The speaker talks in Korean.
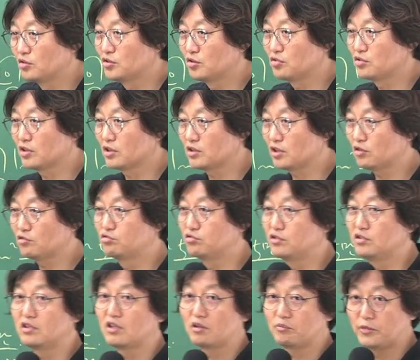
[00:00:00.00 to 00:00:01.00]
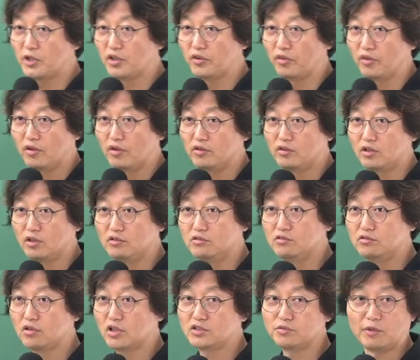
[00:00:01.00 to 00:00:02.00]
동네 소재가 딱 둘이라면
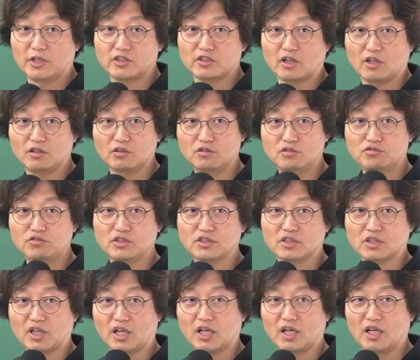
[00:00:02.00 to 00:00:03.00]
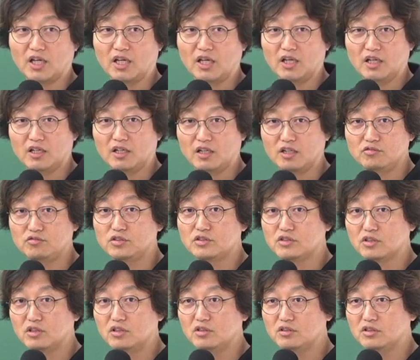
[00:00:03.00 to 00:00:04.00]
여유 하지 말자 이럴 수 있잖아. 할 수
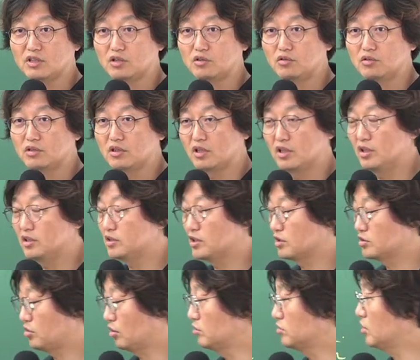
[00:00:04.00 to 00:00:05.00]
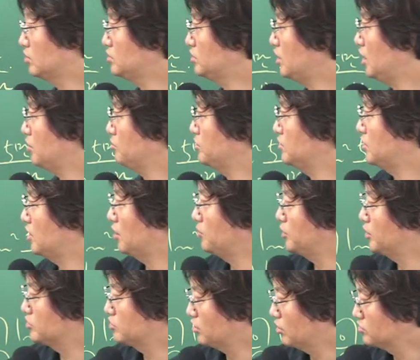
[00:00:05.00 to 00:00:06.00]
있죠? 자 이럴 때자 전원이 합의를
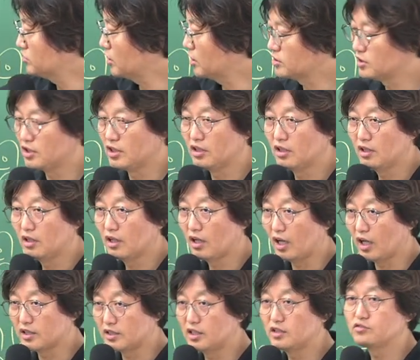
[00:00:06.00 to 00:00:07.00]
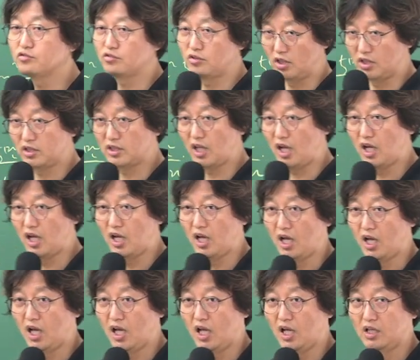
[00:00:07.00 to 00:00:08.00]
하면 청산을 안 할 수도 있다.
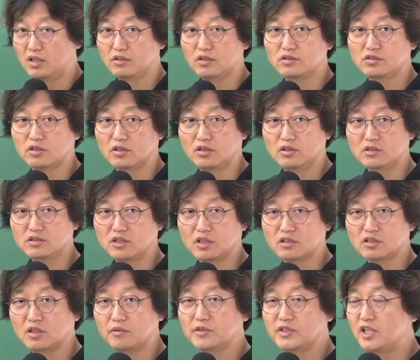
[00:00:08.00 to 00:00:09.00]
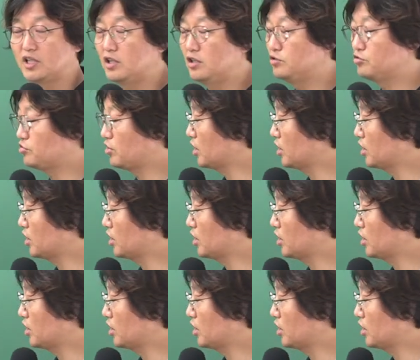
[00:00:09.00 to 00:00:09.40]
됐죠? 자 그다음에 제일